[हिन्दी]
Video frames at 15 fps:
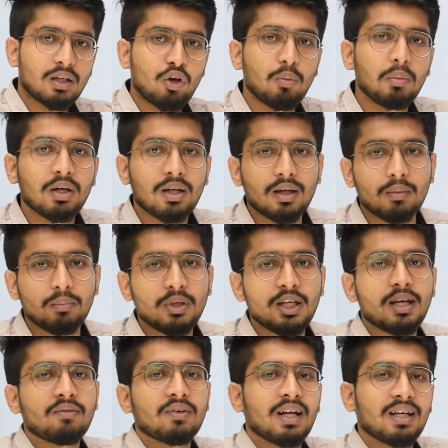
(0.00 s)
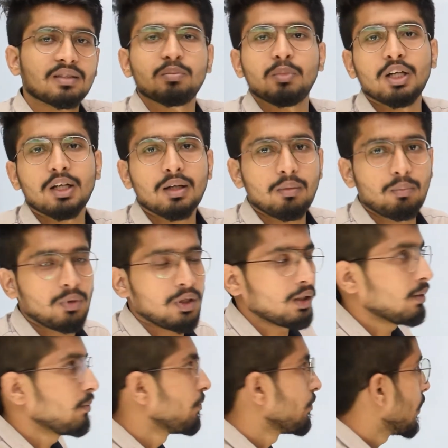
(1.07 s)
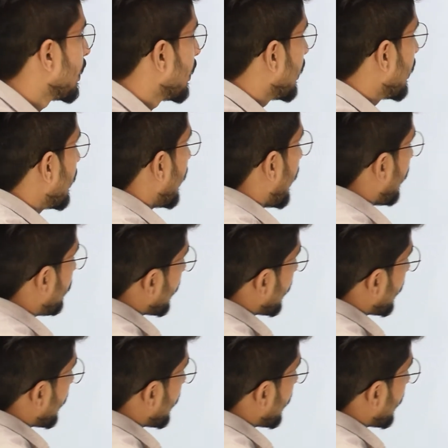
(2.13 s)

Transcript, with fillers: किलोमीटर लंबी है या फिर एक्स मीटर लंबी है अब